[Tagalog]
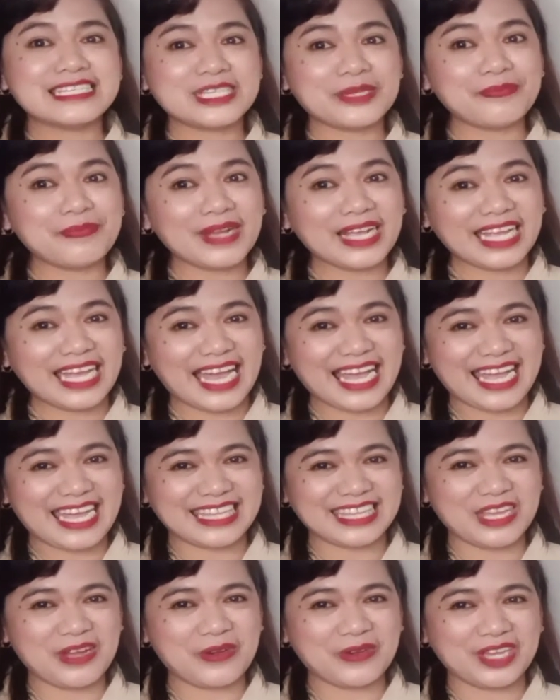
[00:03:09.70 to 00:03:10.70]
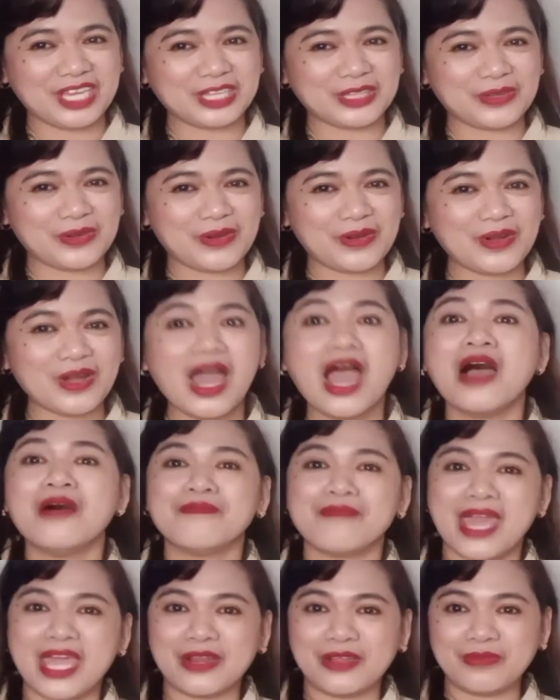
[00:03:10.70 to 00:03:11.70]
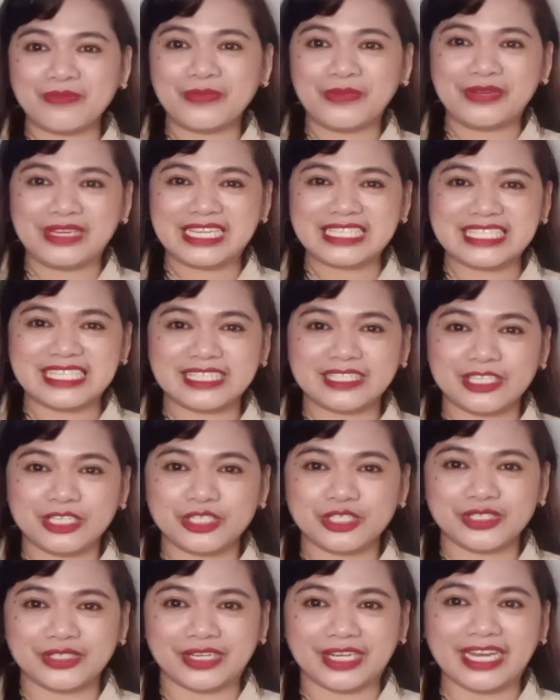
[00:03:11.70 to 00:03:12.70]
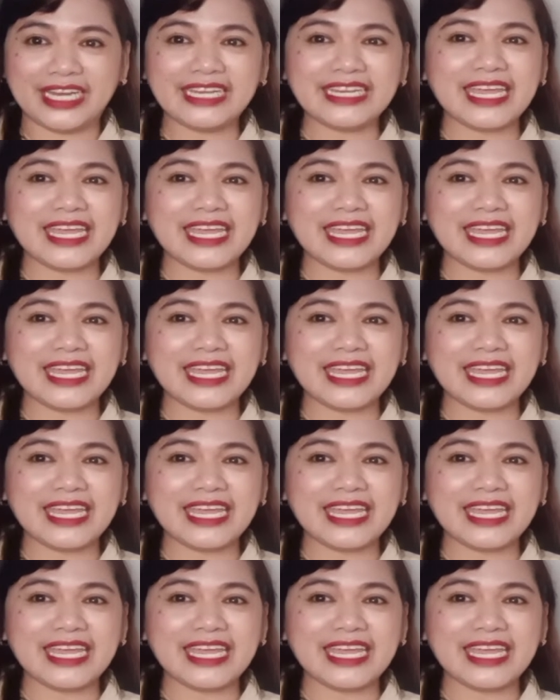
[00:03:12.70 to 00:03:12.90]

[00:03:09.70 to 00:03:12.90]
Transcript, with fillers: Sa pagkakataong ito, mayroon muna si teacher